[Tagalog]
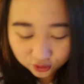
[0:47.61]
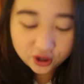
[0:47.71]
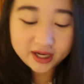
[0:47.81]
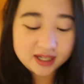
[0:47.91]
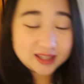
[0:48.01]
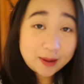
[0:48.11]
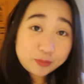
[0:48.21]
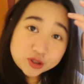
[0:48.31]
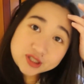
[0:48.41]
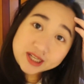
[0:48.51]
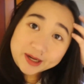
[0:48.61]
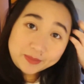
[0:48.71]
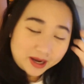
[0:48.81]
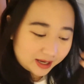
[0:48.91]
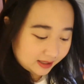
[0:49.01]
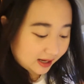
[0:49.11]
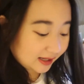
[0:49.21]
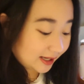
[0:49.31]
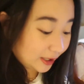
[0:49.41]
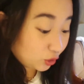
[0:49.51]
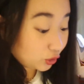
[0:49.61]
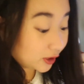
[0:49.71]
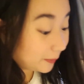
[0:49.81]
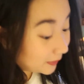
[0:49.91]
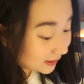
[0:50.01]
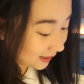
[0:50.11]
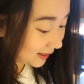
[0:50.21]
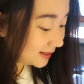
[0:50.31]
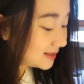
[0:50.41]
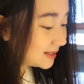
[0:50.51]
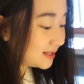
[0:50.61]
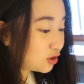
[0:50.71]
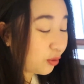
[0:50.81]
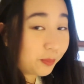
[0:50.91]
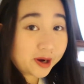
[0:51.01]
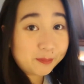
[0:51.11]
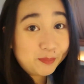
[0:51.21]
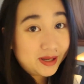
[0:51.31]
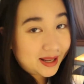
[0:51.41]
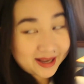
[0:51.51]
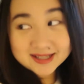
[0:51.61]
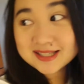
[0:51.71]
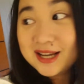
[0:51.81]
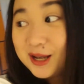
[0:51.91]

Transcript: to ay natapos na naman ng ganun kabilis. Sobrang bilis.